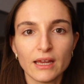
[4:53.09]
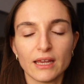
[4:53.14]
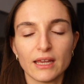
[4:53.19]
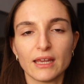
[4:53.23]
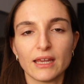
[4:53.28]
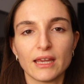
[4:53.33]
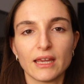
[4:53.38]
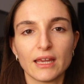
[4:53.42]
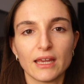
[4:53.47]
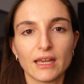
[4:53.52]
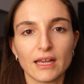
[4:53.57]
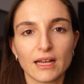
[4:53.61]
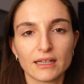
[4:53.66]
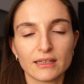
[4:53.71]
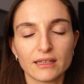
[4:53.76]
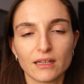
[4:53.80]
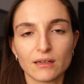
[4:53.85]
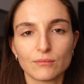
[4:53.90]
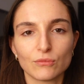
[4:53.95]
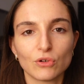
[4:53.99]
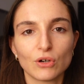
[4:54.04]
e
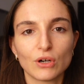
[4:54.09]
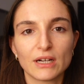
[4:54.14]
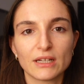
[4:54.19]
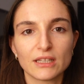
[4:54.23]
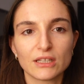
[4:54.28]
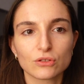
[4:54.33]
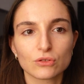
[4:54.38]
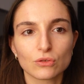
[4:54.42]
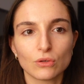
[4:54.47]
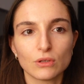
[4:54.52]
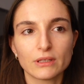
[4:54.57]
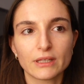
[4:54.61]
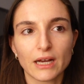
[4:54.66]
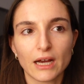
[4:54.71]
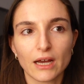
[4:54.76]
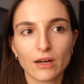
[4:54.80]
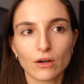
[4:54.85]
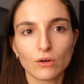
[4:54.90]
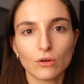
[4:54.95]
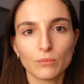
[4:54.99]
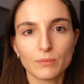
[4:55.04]
andremo ad
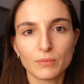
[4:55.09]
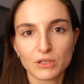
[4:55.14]
ascoltarlo,